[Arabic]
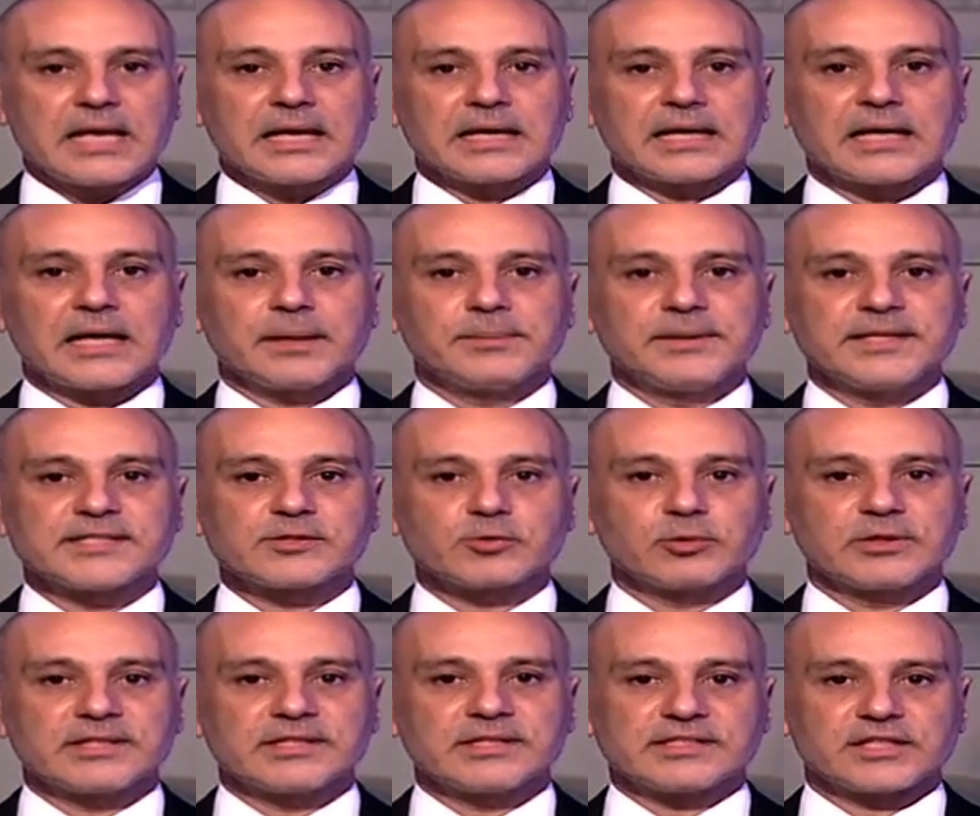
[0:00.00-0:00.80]

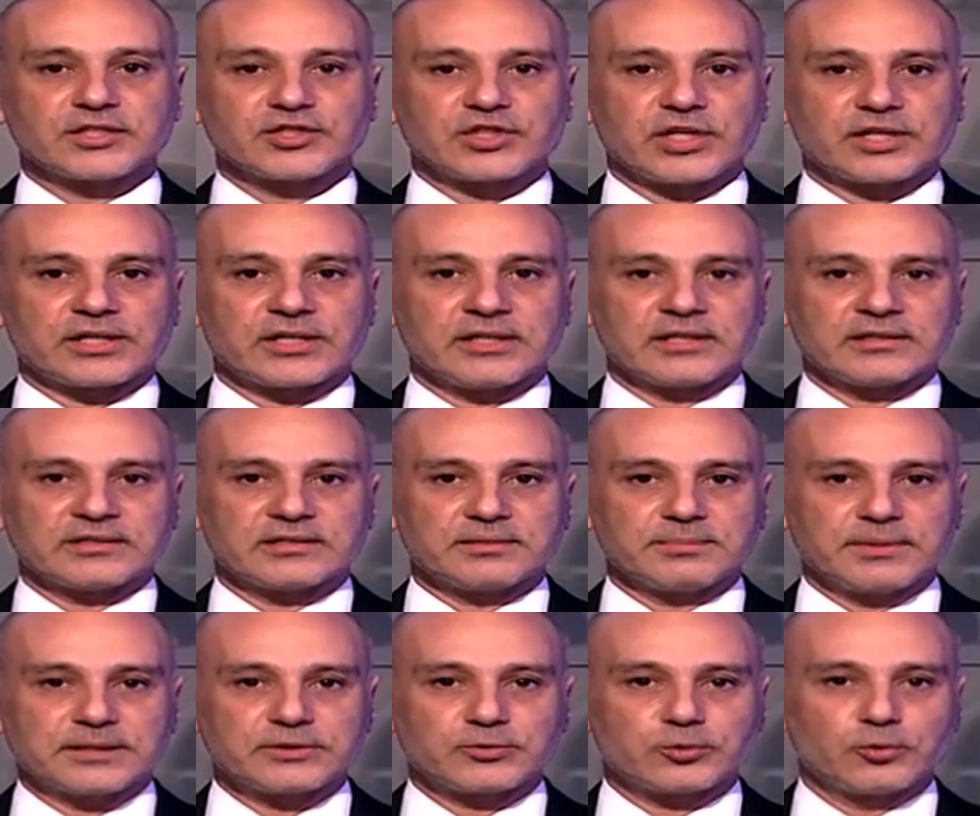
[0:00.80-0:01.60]
خميس
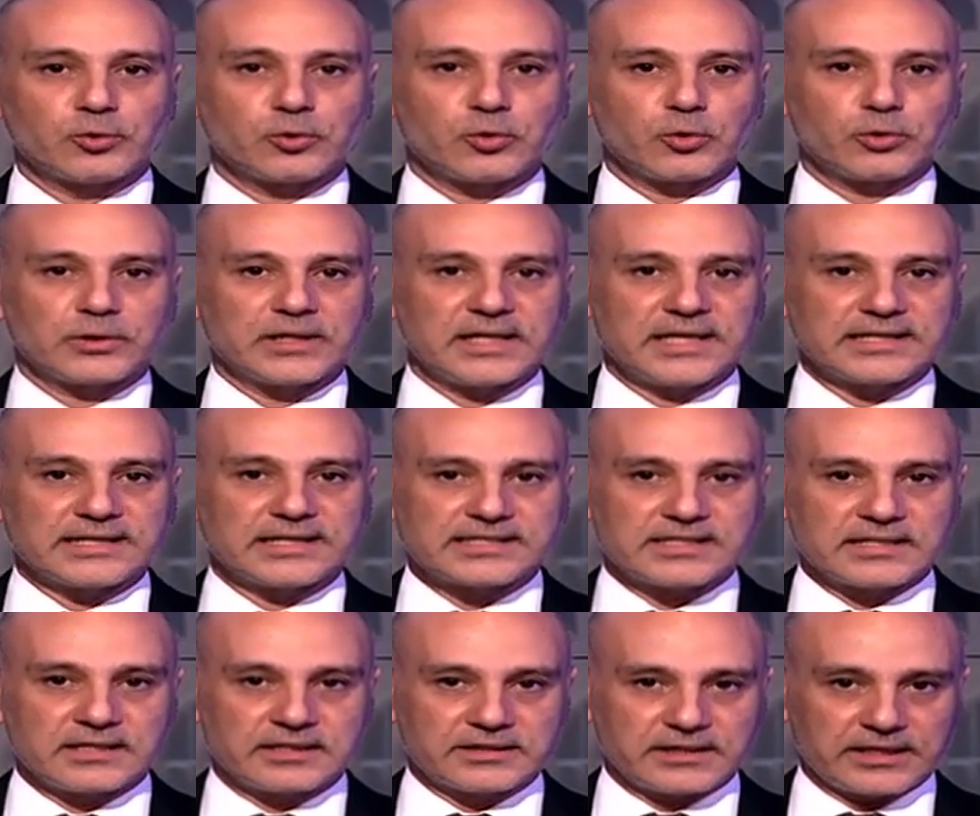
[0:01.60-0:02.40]
الاستشارات متروك
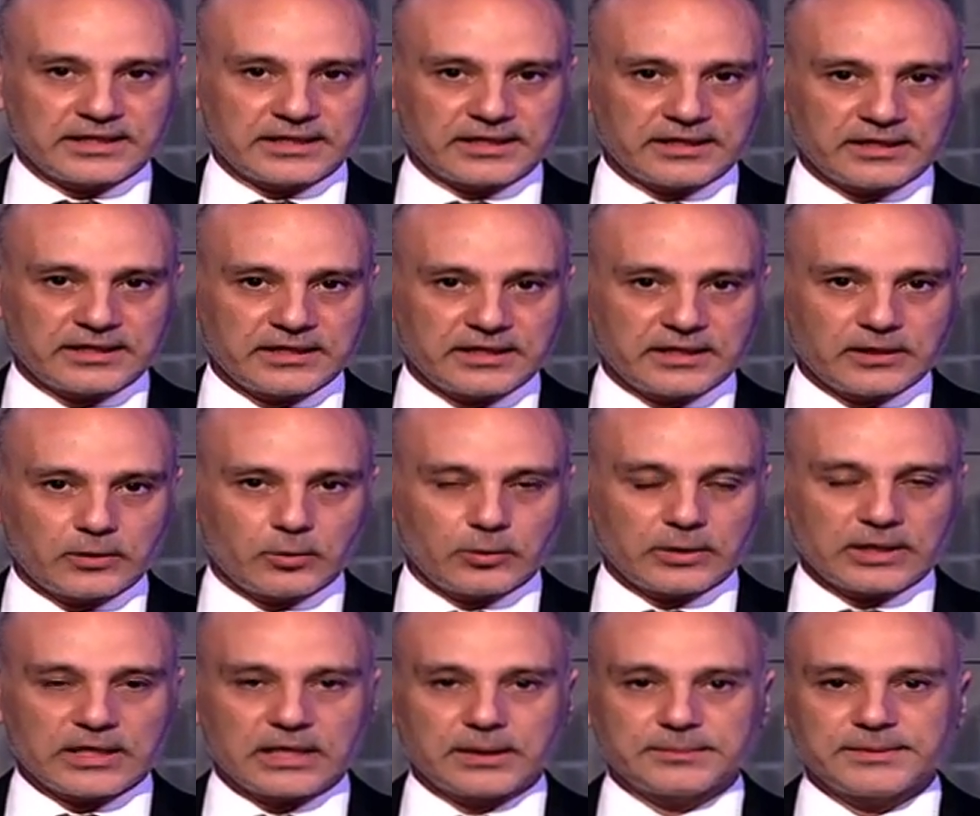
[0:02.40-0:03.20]
لأسراره
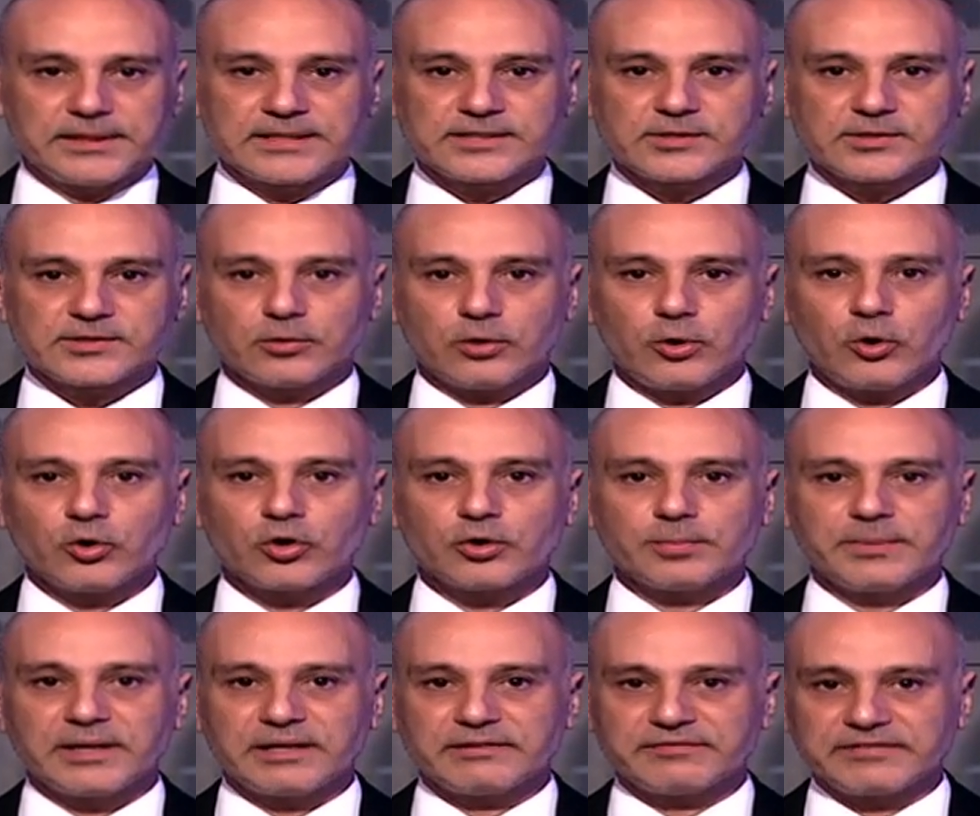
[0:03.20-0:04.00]
وخميس
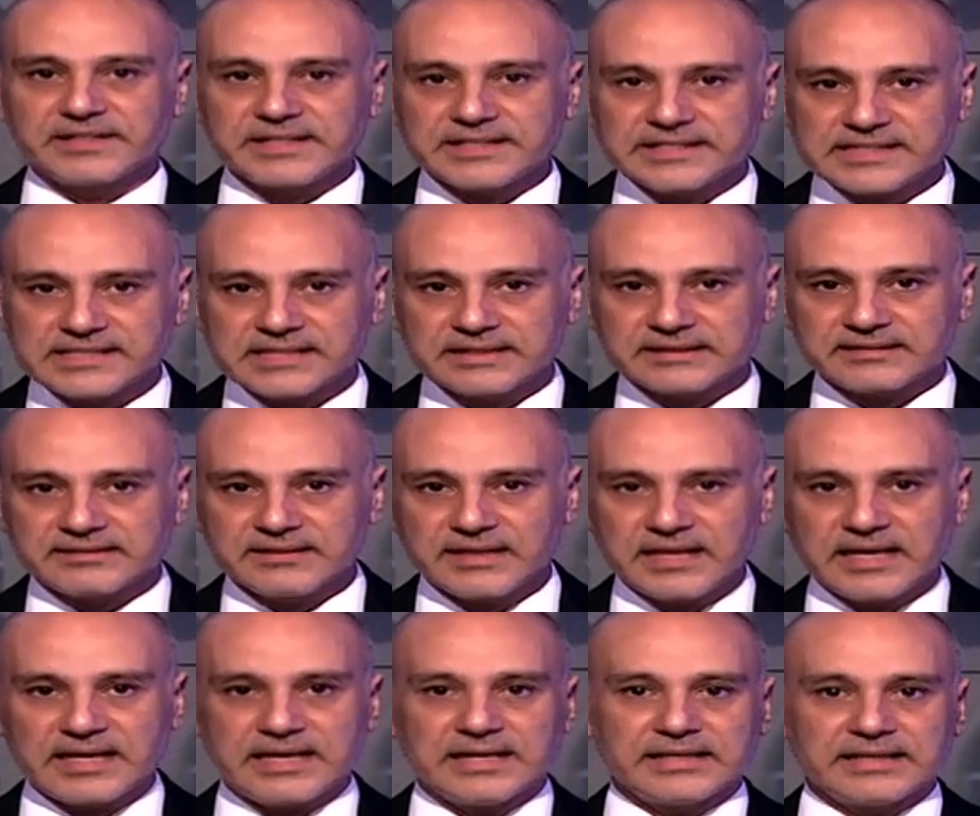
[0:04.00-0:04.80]
حكم الفاسد
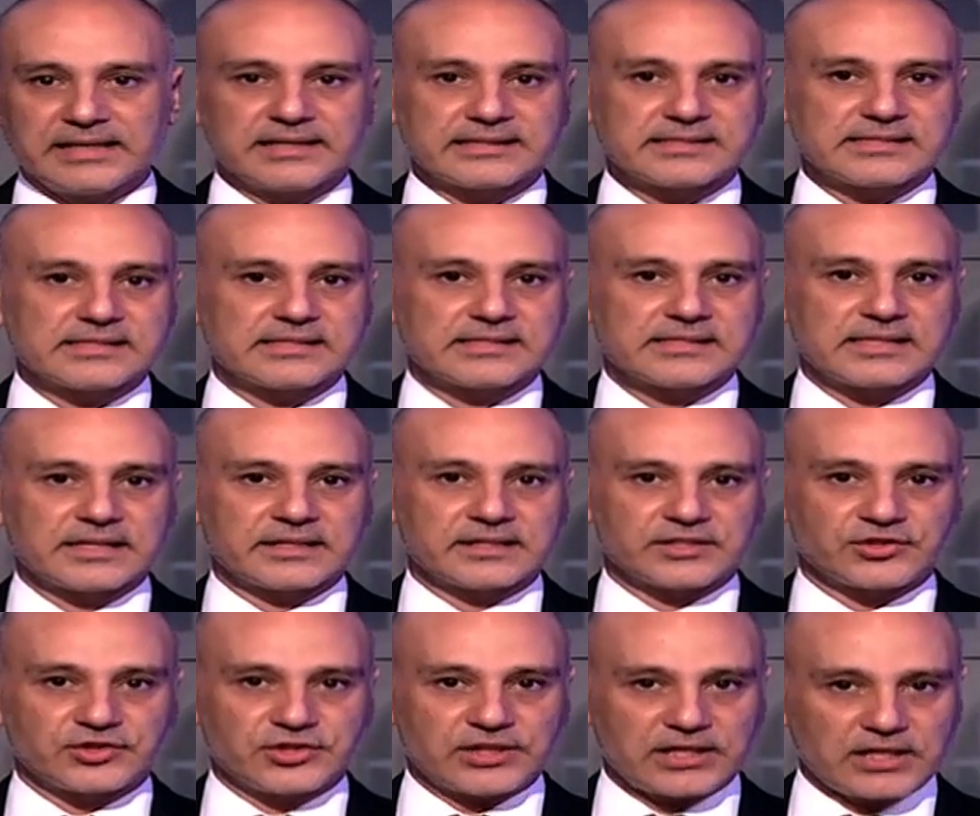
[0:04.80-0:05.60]

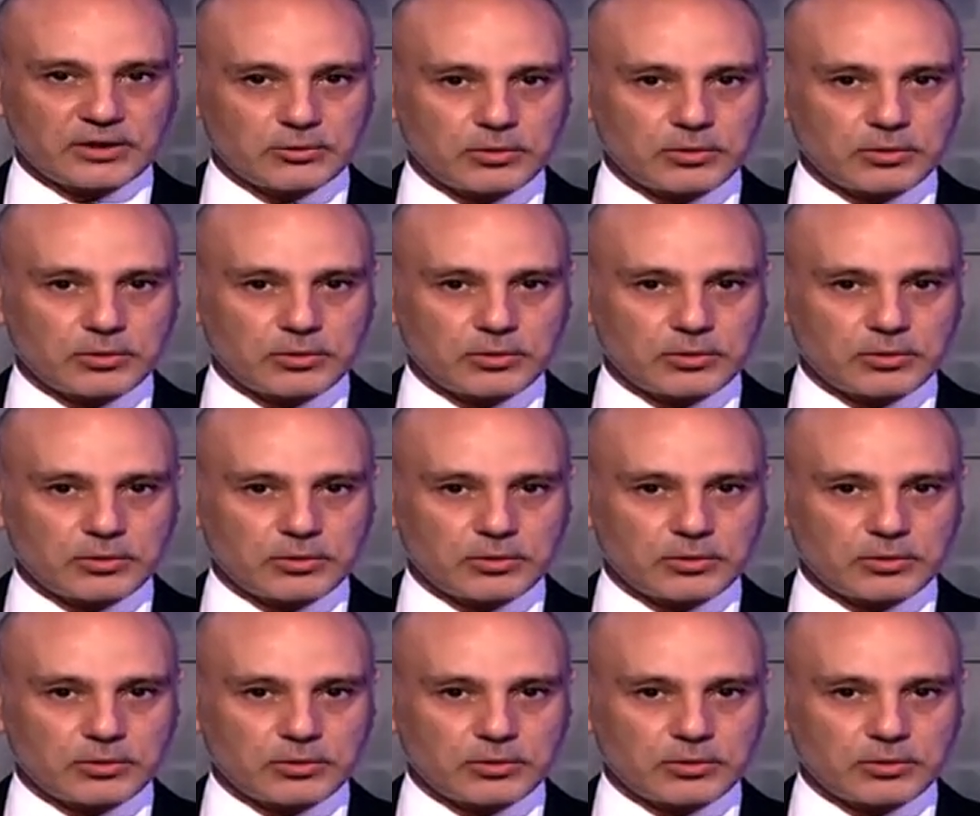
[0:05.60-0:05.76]
يسترجع